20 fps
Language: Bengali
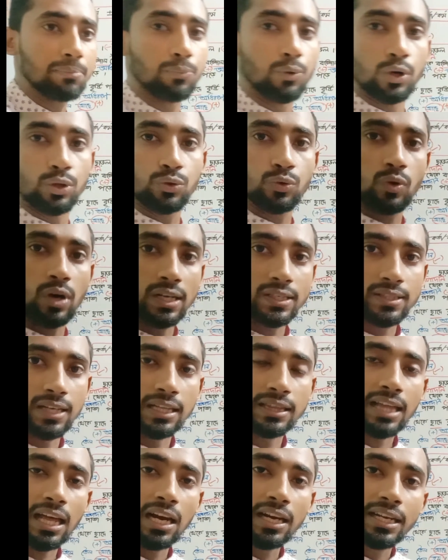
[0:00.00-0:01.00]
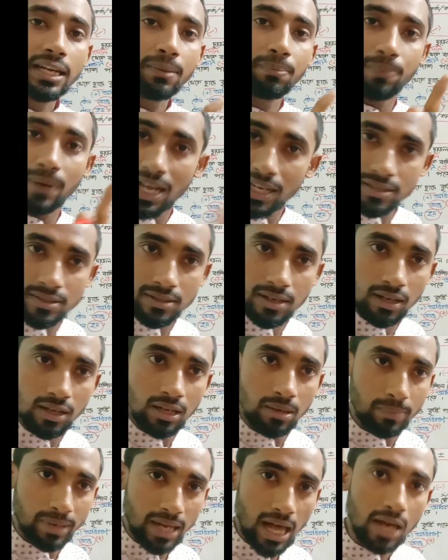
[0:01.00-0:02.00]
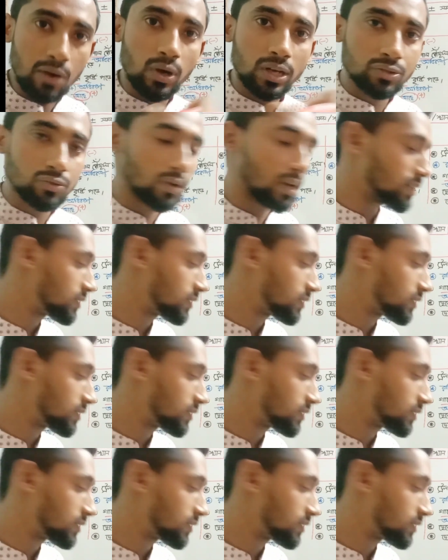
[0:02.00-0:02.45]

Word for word: বন্ধু আছে তাহলে কি প্লাস না মানে আরো একজন